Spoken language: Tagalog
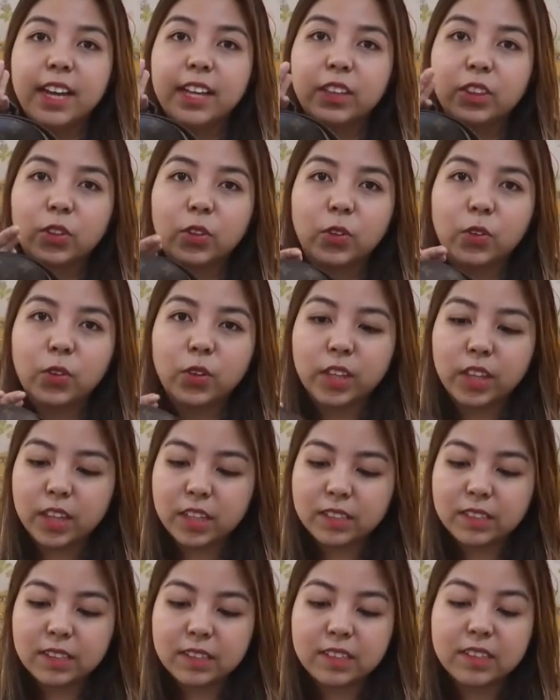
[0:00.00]
Ito,
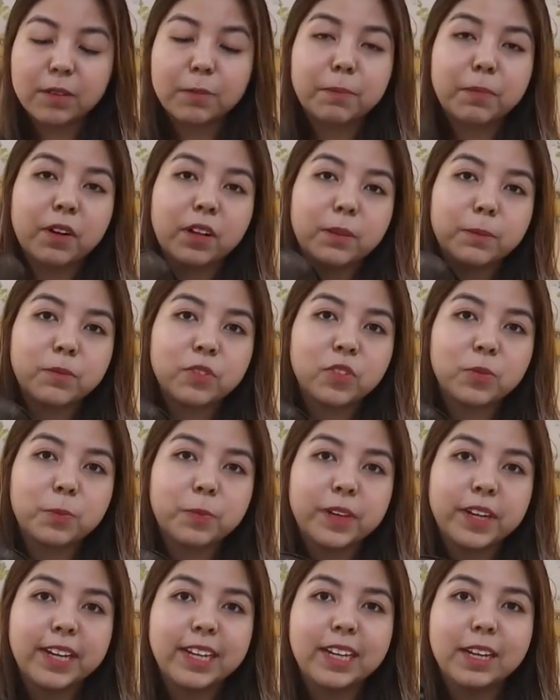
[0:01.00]
this is the Palm
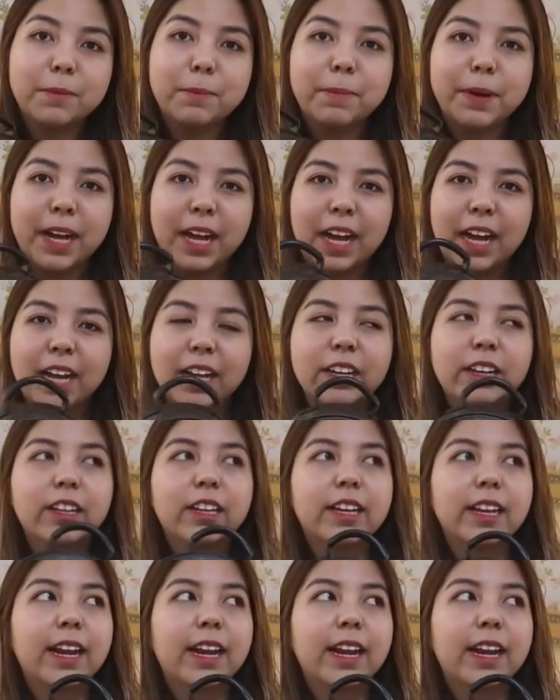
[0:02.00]
Spring na bag.